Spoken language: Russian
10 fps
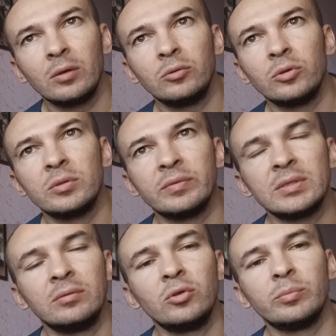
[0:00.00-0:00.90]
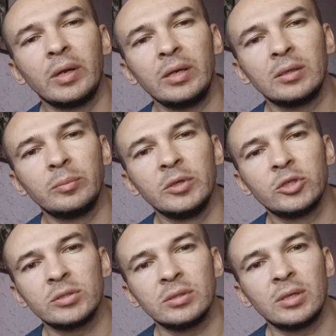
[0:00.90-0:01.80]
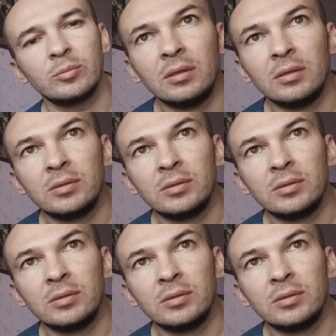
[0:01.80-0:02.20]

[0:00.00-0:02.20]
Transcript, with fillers: Ну, то есть в основном болят мышцы. Там.